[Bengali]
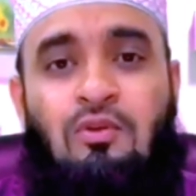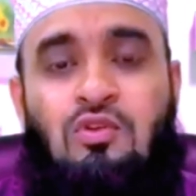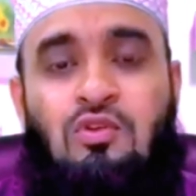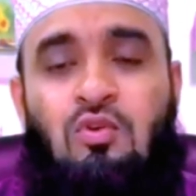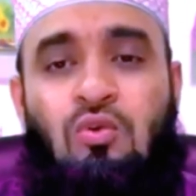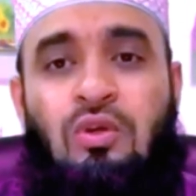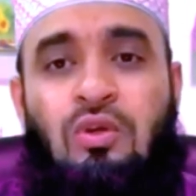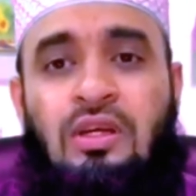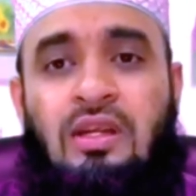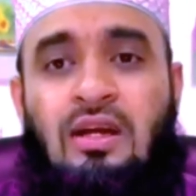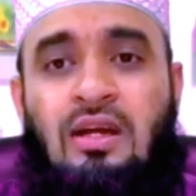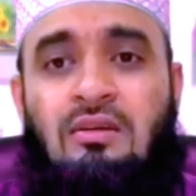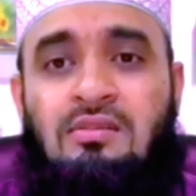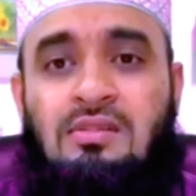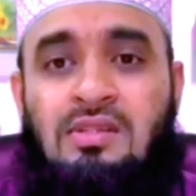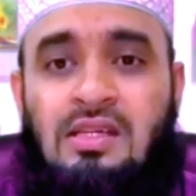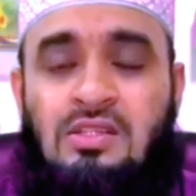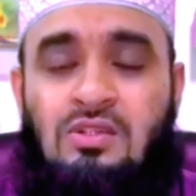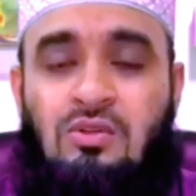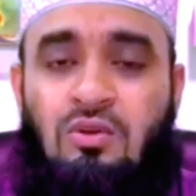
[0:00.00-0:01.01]
এবং ছুরিটা
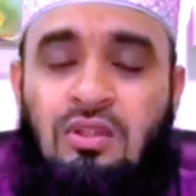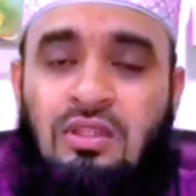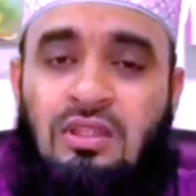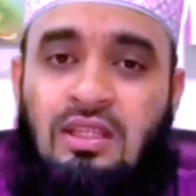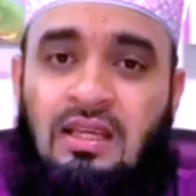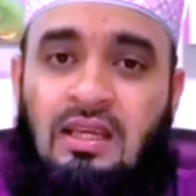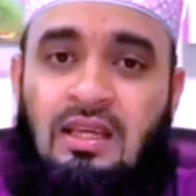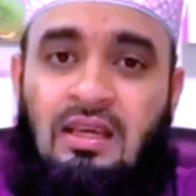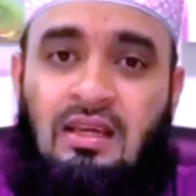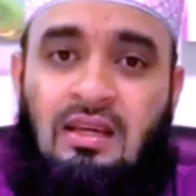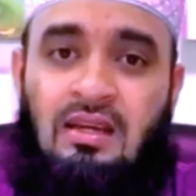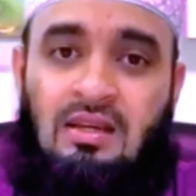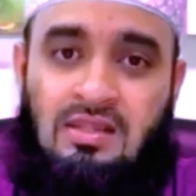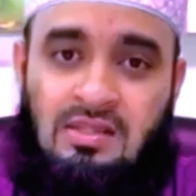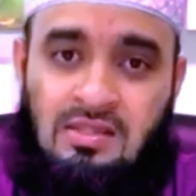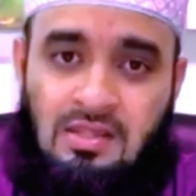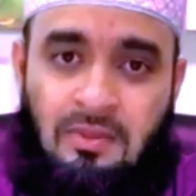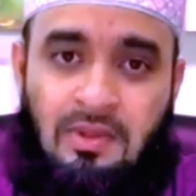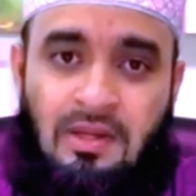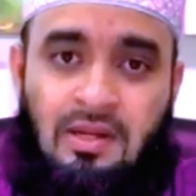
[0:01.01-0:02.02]
যেই ছুরি দিয়ে
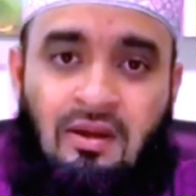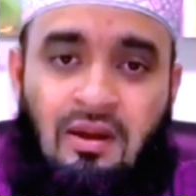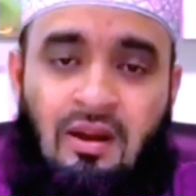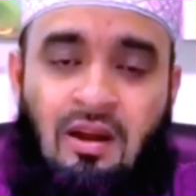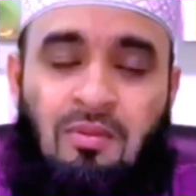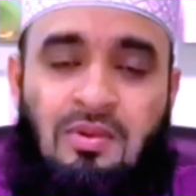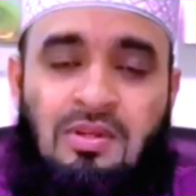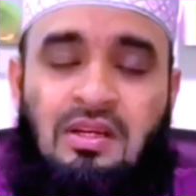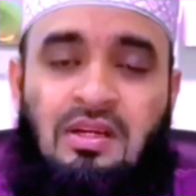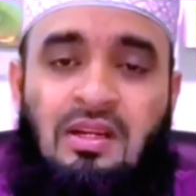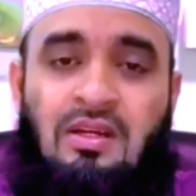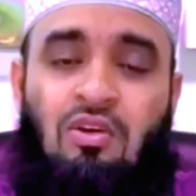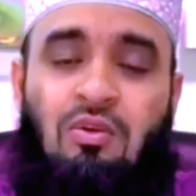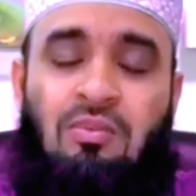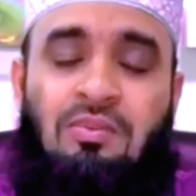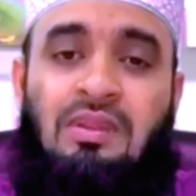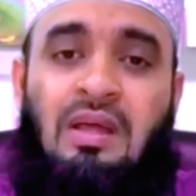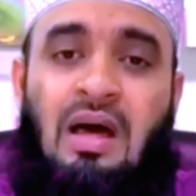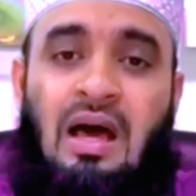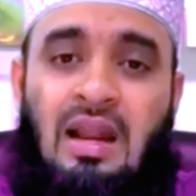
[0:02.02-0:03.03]
জবাই করা হবে সেটা
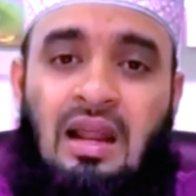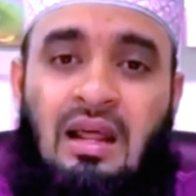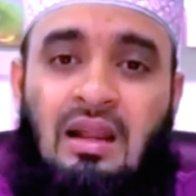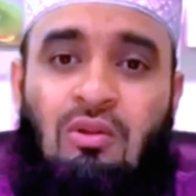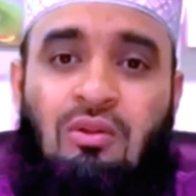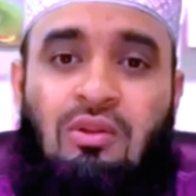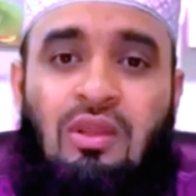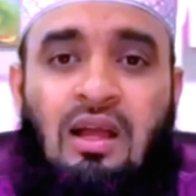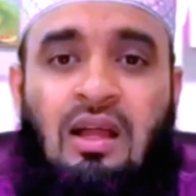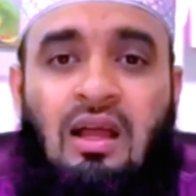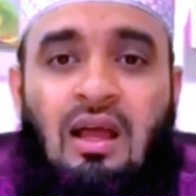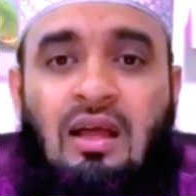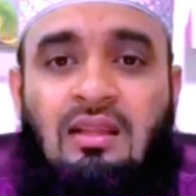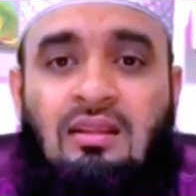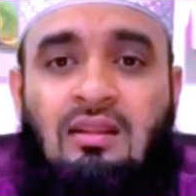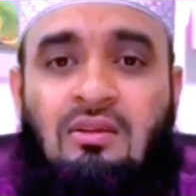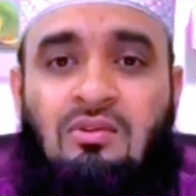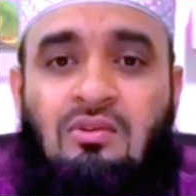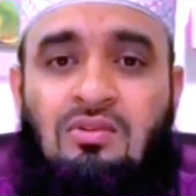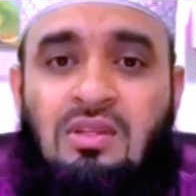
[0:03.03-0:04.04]
খুব ধারালো থাকা
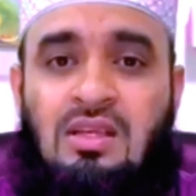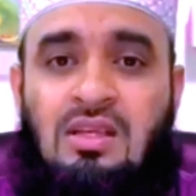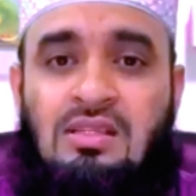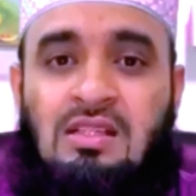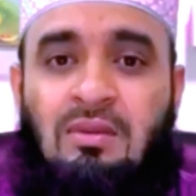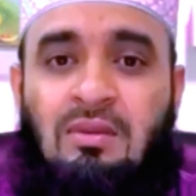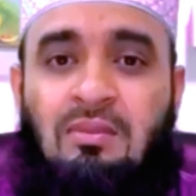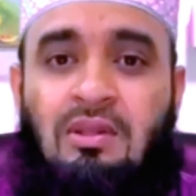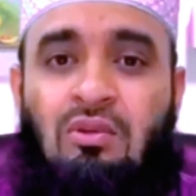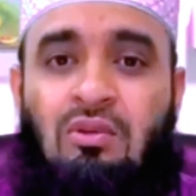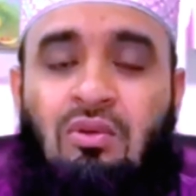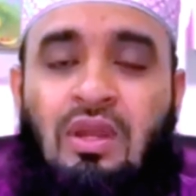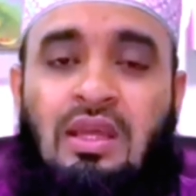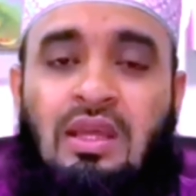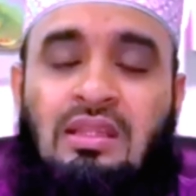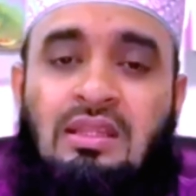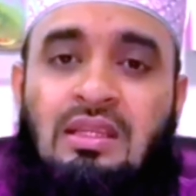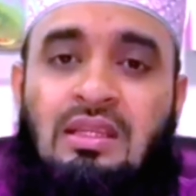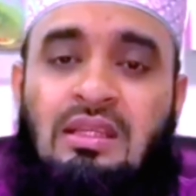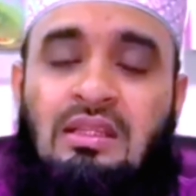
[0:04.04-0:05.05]
আল্লাহ রাসুসাহ ইসলাম কিন্তু
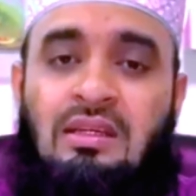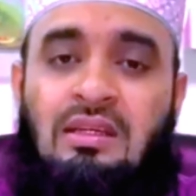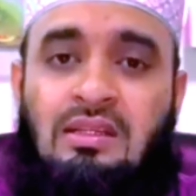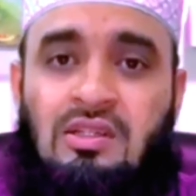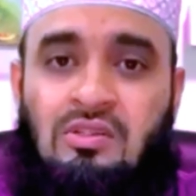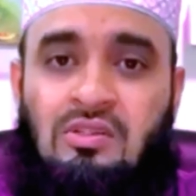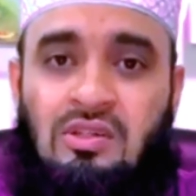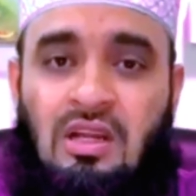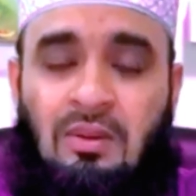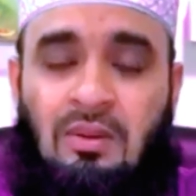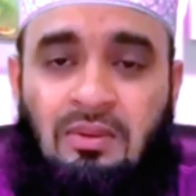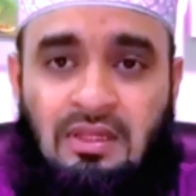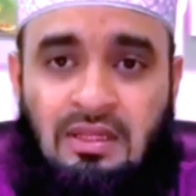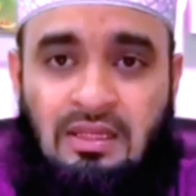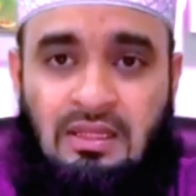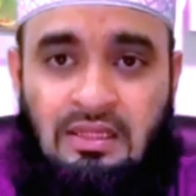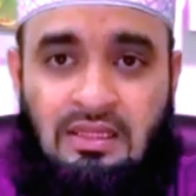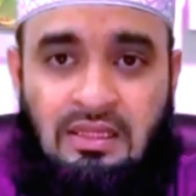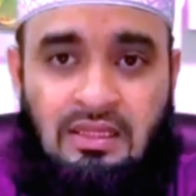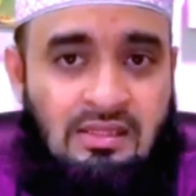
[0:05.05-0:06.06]
এই দিক নির্দেশনা
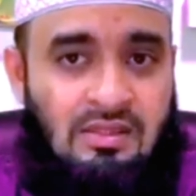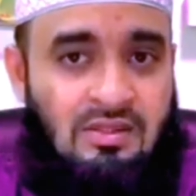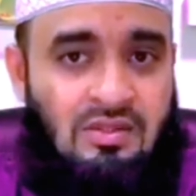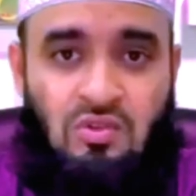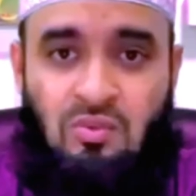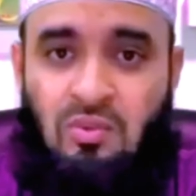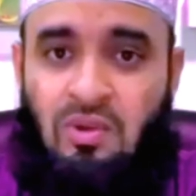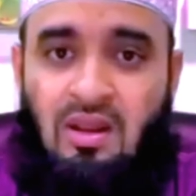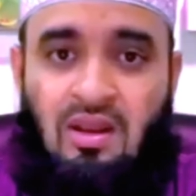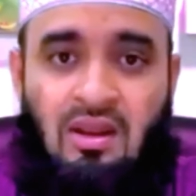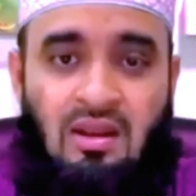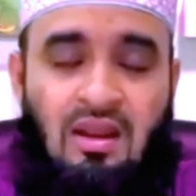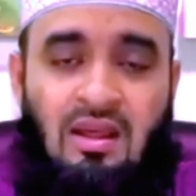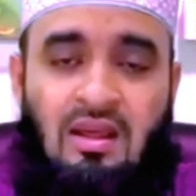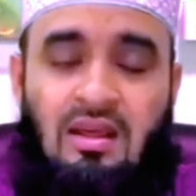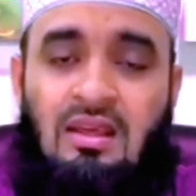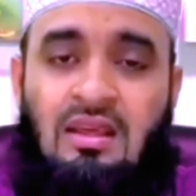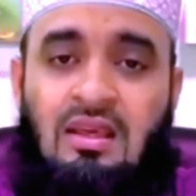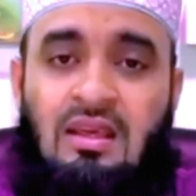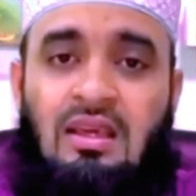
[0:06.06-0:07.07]
আমাদেরকে দিয়েছেন সুবাহান
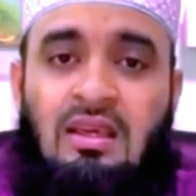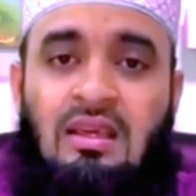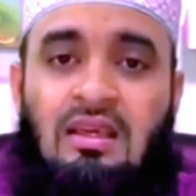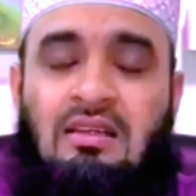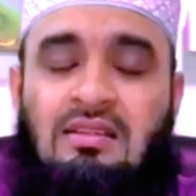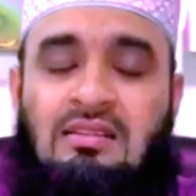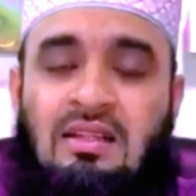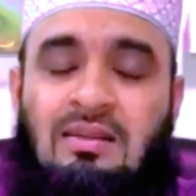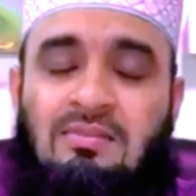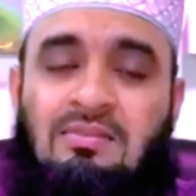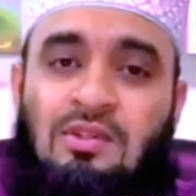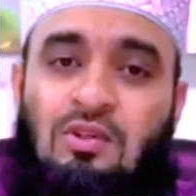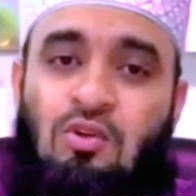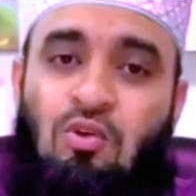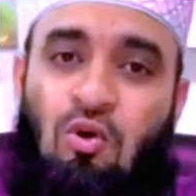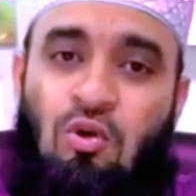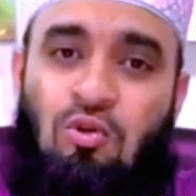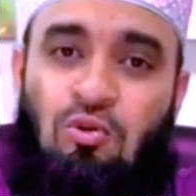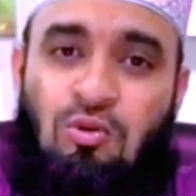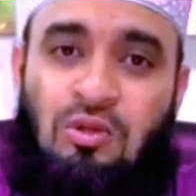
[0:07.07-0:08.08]
আল্লাহ ইসলাম যে
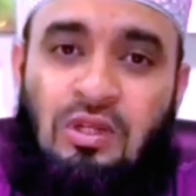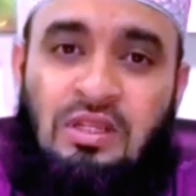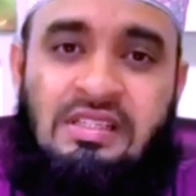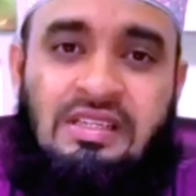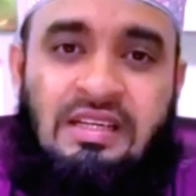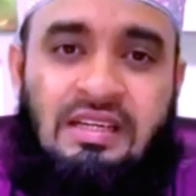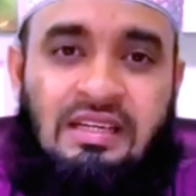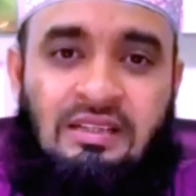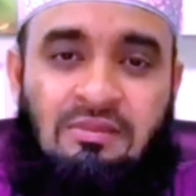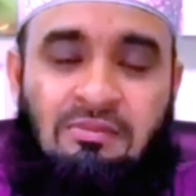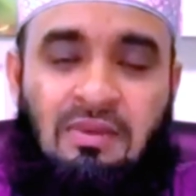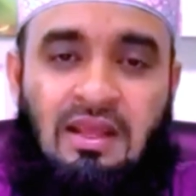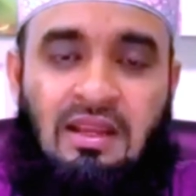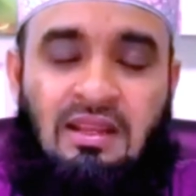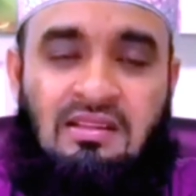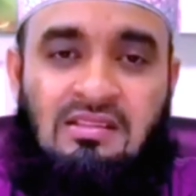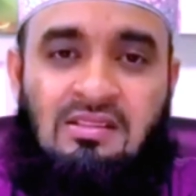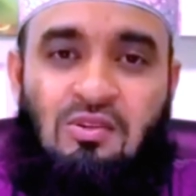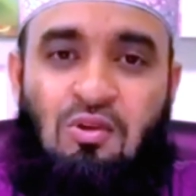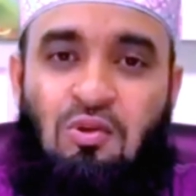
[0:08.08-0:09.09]
কতটা চেক অ্যান্ড
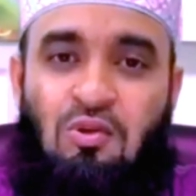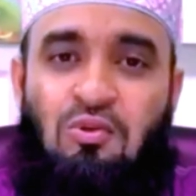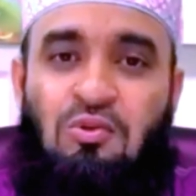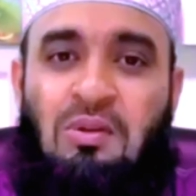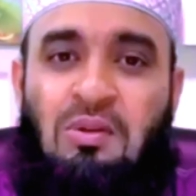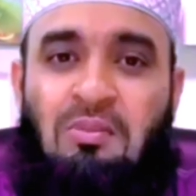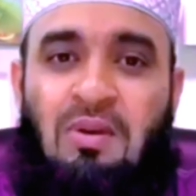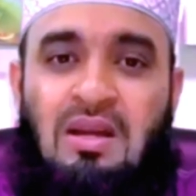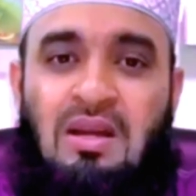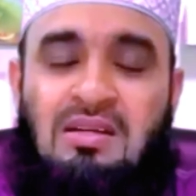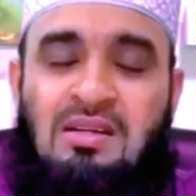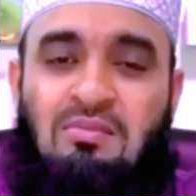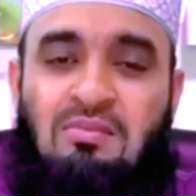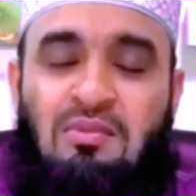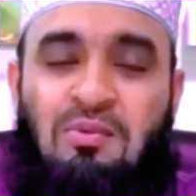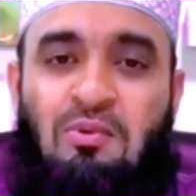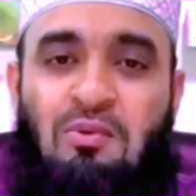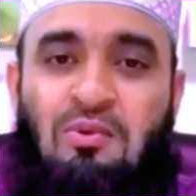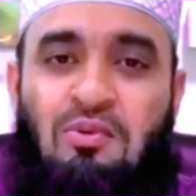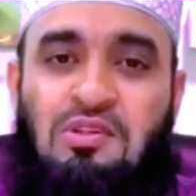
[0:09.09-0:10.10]
ব্যালেন্স কতটা
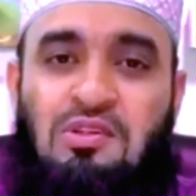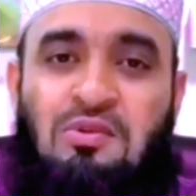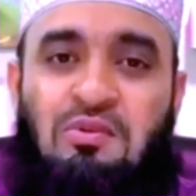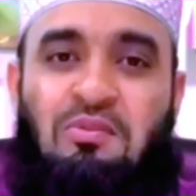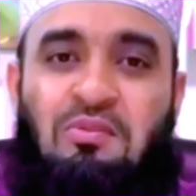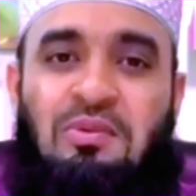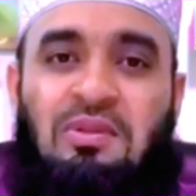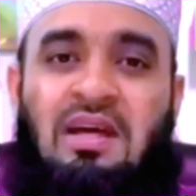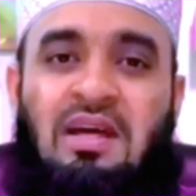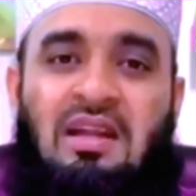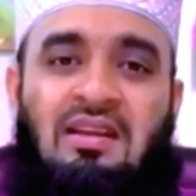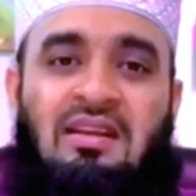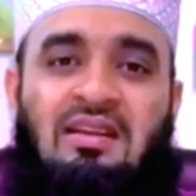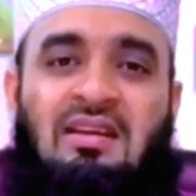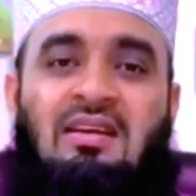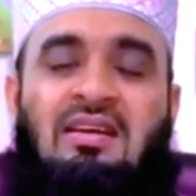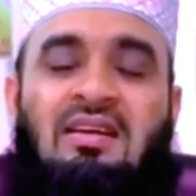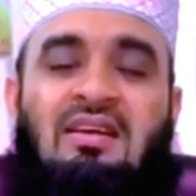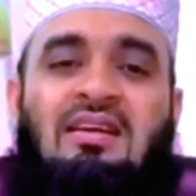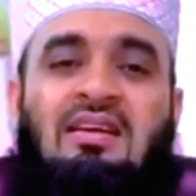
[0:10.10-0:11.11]
ভারসাম্যপূর্ণ জীবন বিধান
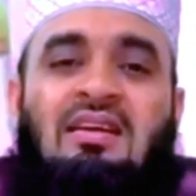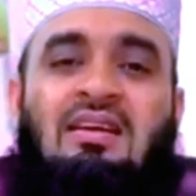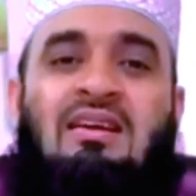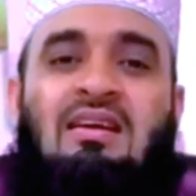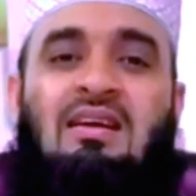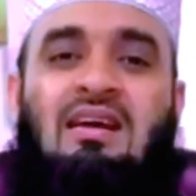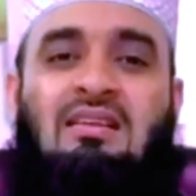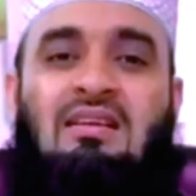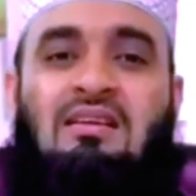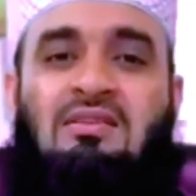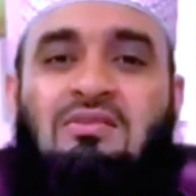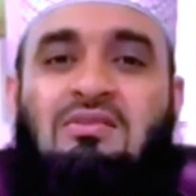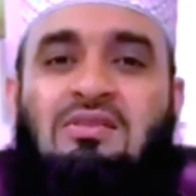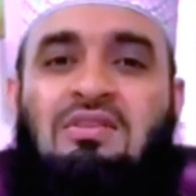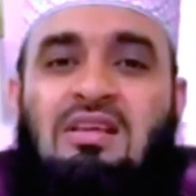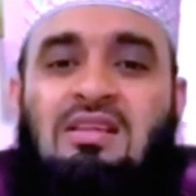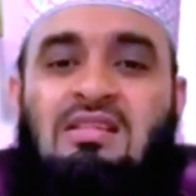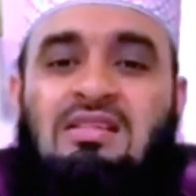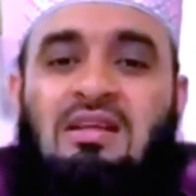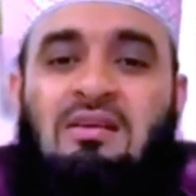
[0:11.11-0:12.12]
আল্লাহ
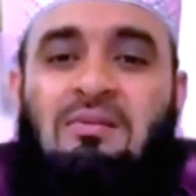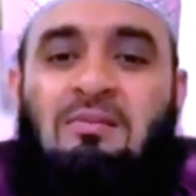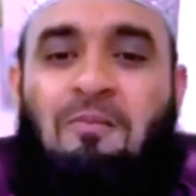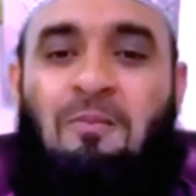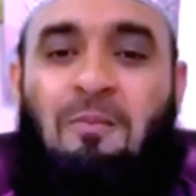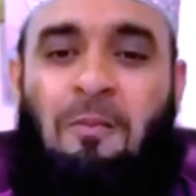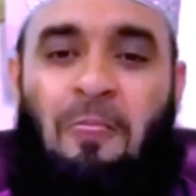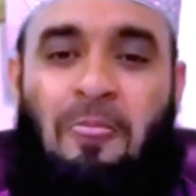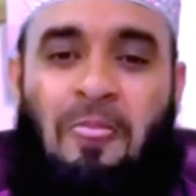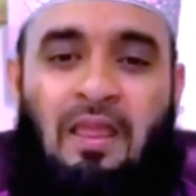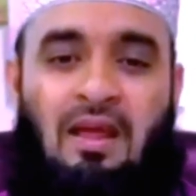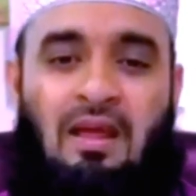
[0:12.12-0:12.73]
রাসুসাহ ইসলাম